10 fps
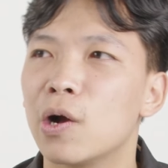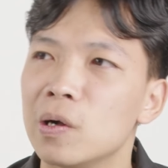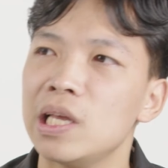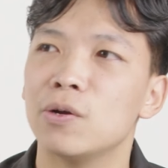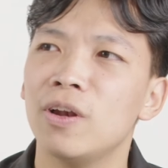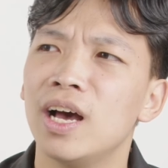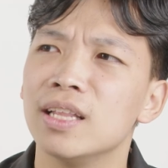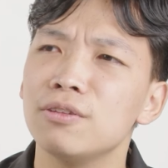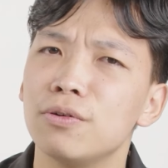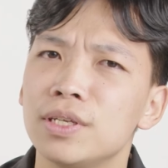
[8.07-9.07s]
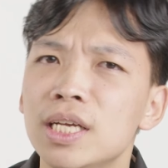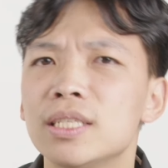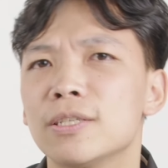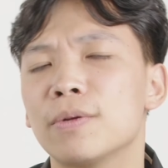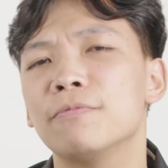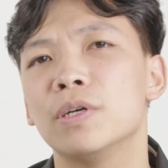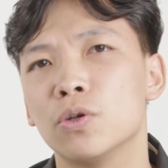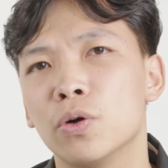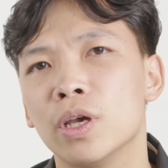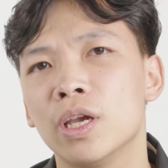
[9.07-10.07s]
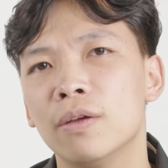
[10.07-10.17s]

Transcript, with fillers: có thể nói là ấn tượng nhất trong năm vừa rồi